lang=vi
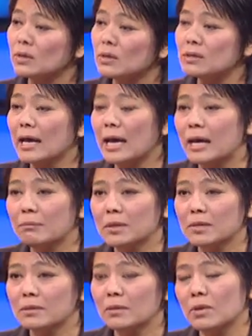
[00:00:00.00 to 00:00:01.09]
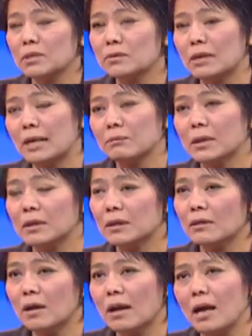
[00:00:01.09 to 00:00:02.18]
chuyện nó sẽ happen. Nhưng mà Rachel cảm thấy
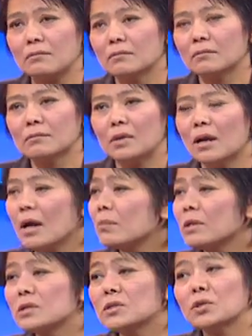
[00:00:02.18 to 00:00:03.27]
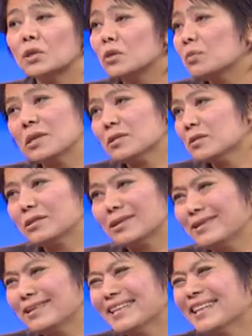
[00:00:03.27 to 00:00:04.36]
cái đó là nó không có discourage Rachel được.